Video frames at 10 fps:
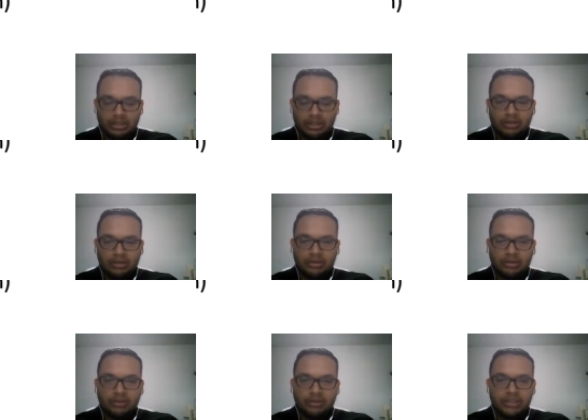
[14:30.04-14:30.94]

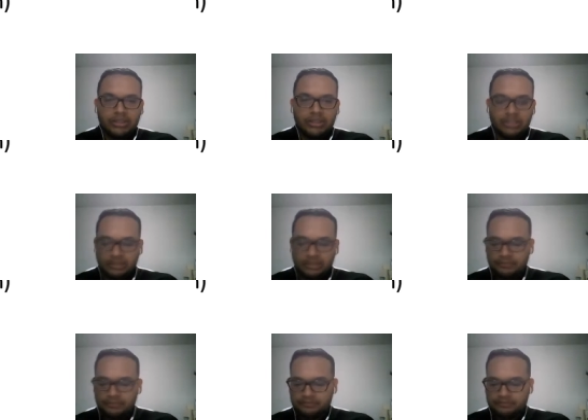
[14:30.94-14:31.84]
Order Quantity,
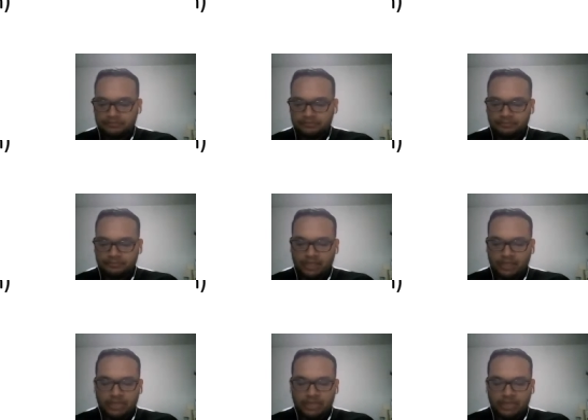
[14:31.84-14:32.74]
que
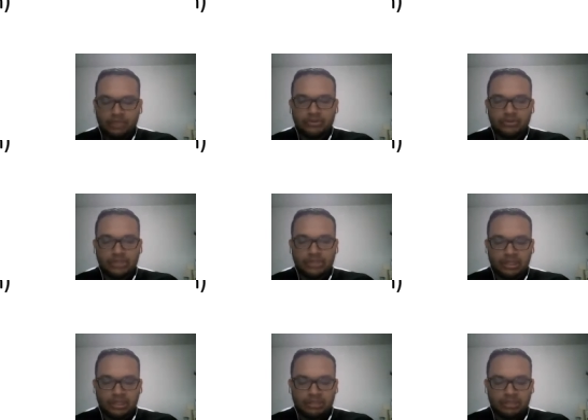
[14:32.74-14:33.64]
ayuda a pronosticar
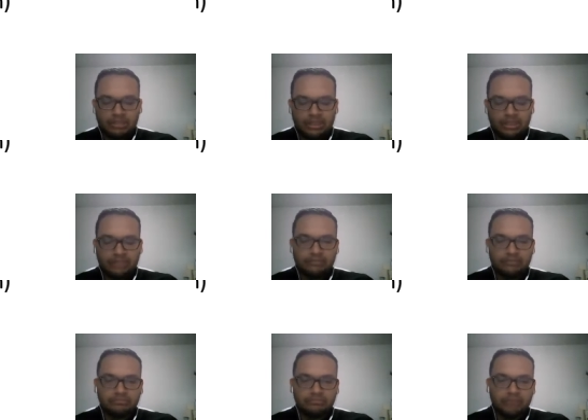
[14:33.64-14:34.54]
la demanda
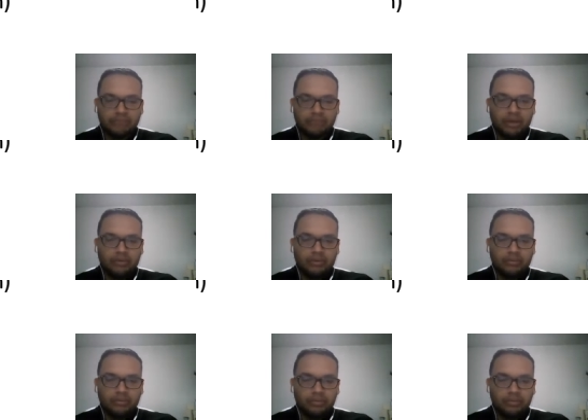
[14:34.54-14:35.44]
de
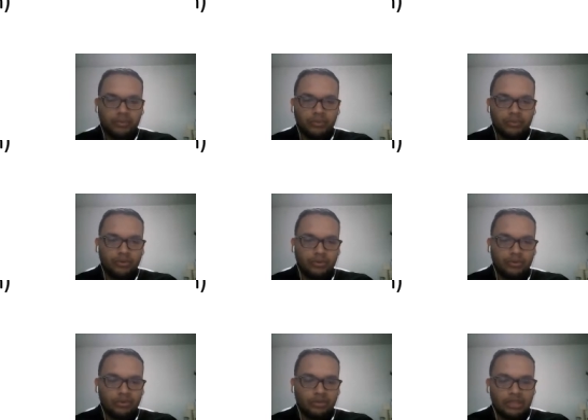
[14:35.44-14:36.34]
un
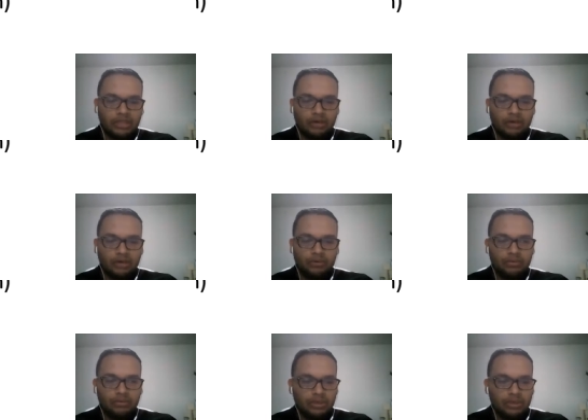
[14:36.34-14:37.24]
producto, un SKU,
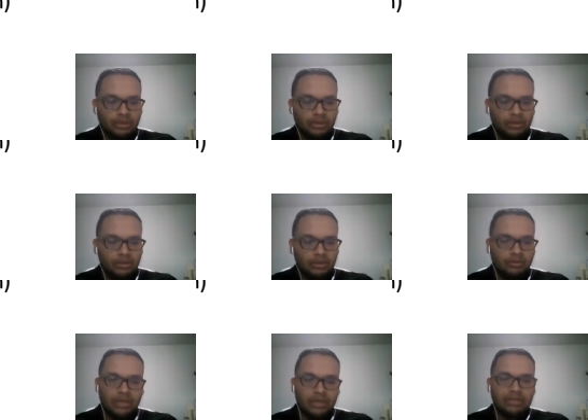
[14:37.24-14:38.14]

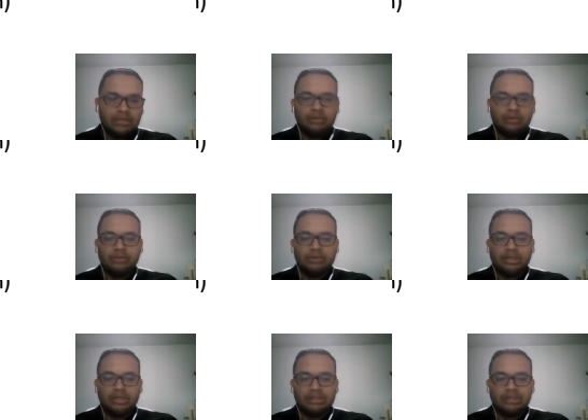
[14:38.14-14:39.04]
un item como lo
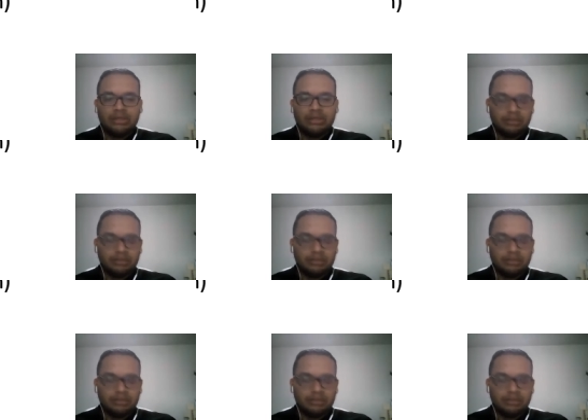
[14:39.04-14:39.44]
quieran llamar.